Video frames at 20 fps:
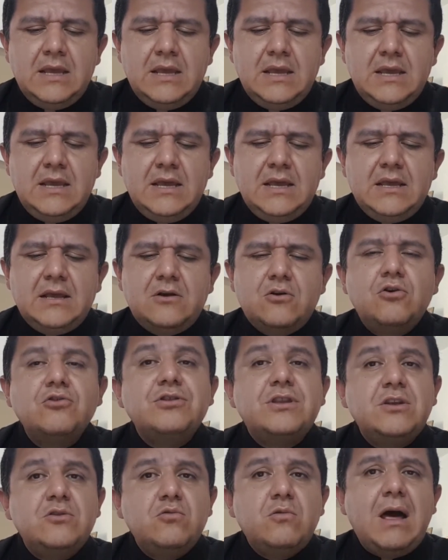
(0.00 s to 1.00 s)
Eh,
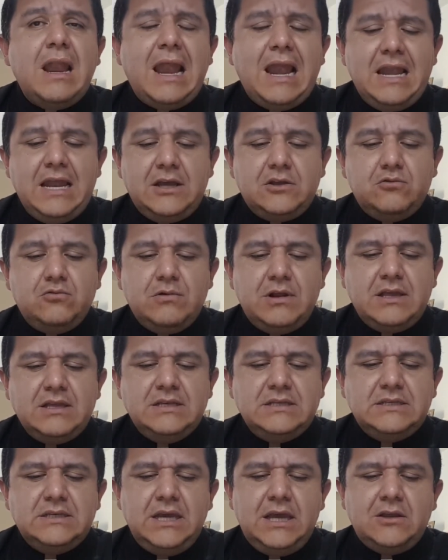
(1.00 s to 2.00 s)
continúa la lectura
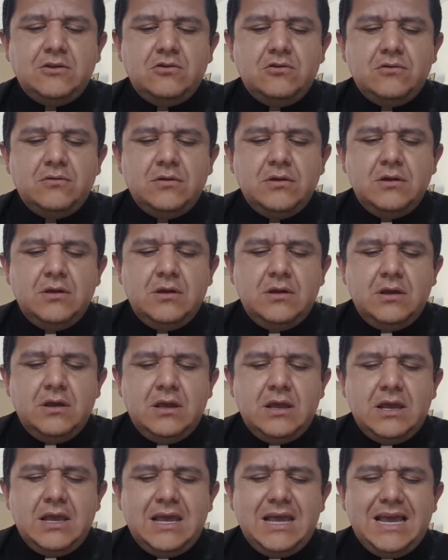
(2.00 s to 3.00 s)
diciendo,
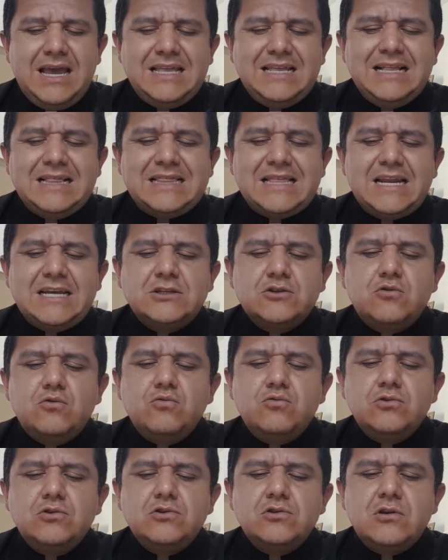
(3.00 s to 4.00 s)
en el
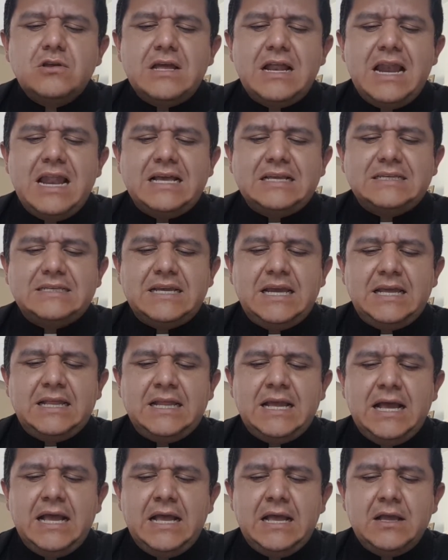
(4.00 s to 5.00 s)
transcurso de la
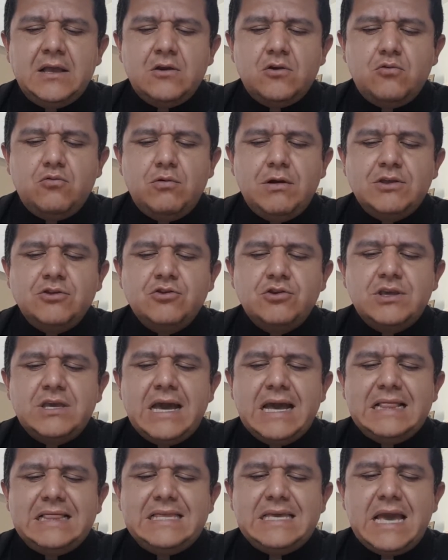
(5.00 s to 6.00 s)
cena, cuando
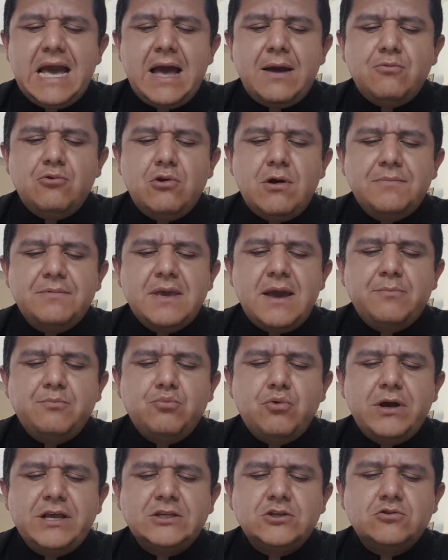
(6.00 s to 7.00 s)
ya el diablo
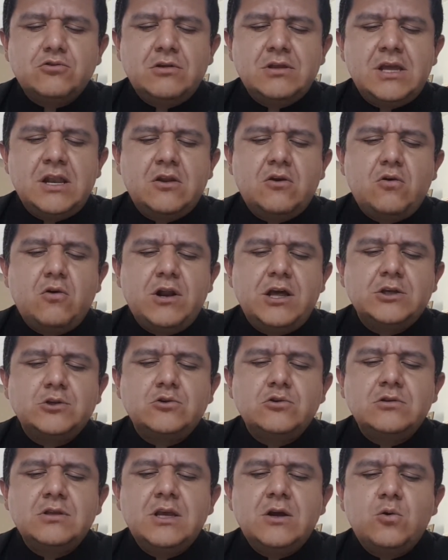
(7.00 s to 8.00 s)
había puesto en el
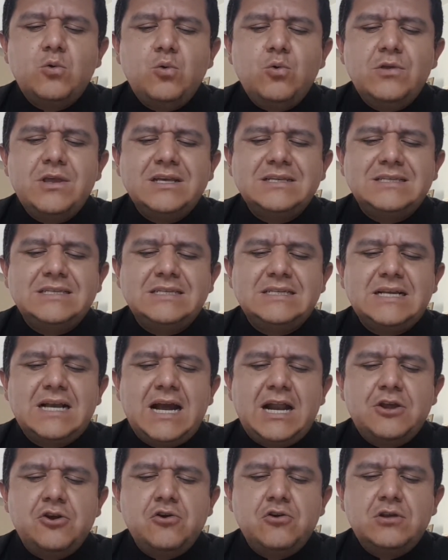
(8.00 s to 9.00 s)
corazón de Judas
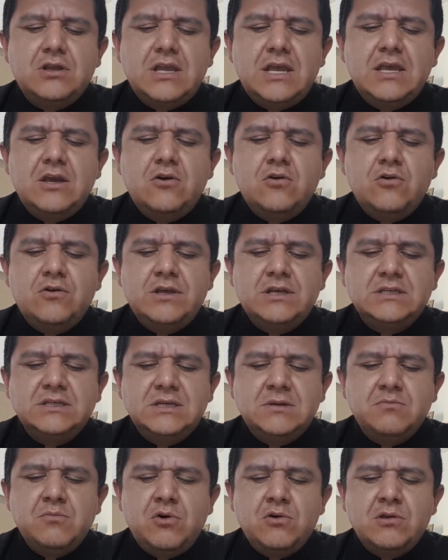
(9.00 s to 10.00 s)
Iscariote, hijo de
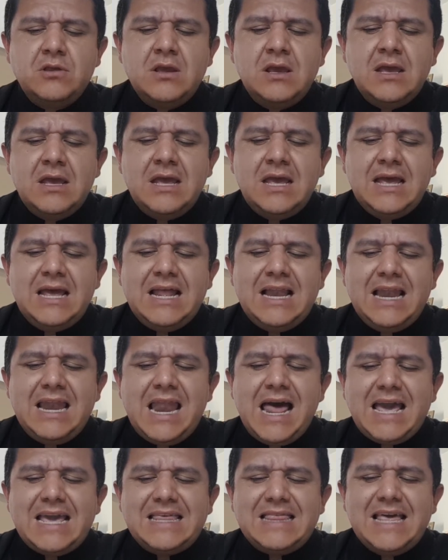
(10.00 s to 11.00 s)
Simón,
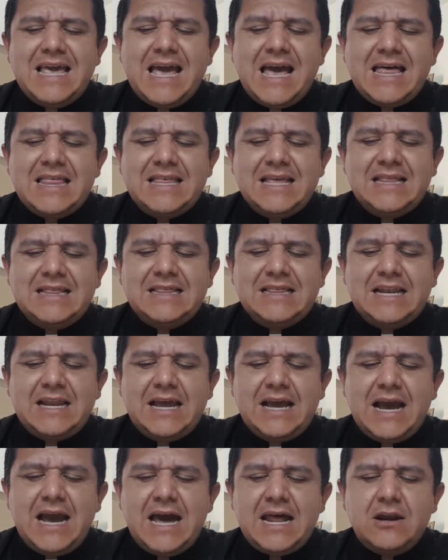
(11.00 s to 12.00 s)
la idea de
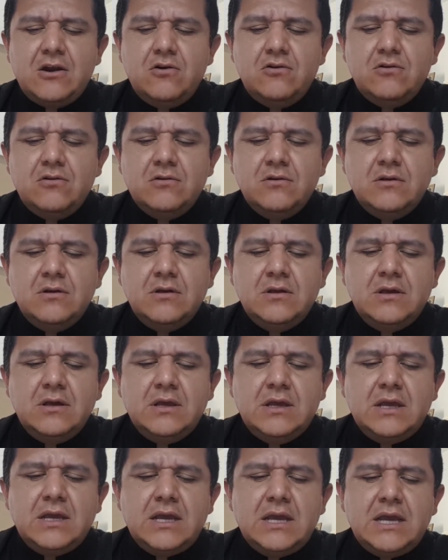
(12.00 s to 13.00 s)
entregarlo,
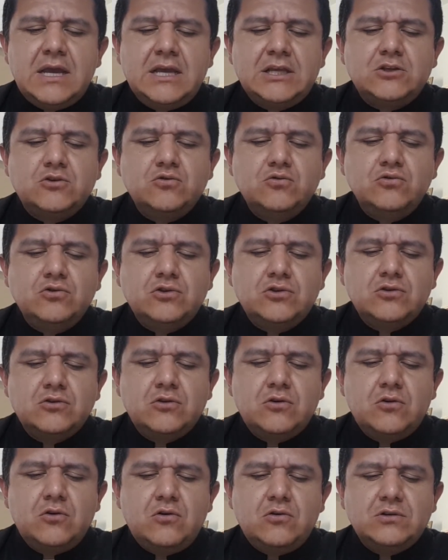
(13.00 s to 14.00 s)
Jesús,
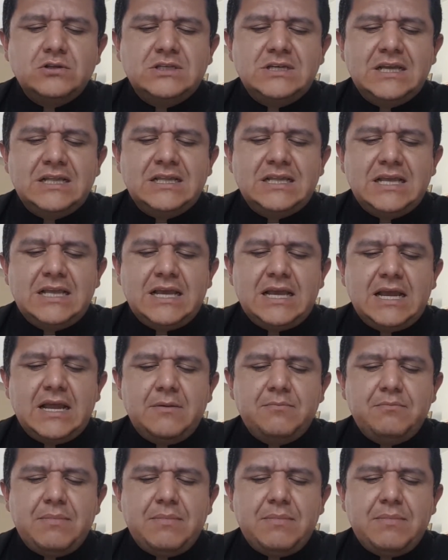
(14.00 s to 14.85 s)
consciente de que el